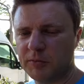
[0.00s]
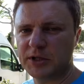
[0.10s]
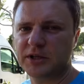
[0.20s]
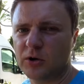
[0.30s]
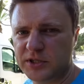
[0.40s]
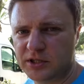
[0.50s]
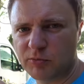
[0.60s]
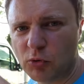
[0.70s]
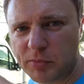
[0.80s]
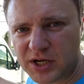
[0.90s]
weil man draußen
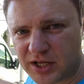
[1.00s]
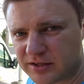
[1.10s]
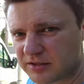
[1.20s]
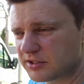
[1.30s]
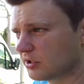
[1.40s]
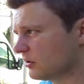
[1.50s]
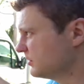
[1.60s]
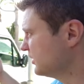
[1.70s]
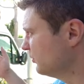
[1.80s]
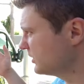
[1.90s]
im unbekannten
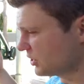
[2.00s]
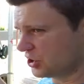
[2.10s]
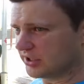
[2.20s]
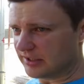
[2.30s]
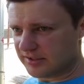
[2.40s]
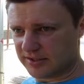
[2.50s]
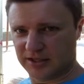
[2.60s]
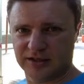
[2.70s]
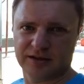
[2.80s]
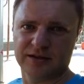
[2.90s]
Terrain die unterschiedlichste
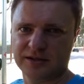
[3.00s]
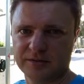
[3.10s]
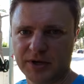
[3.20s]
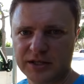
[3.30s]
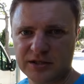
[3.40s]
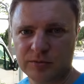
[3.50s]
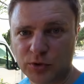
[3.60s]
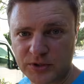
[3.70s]
Hindernisse meistern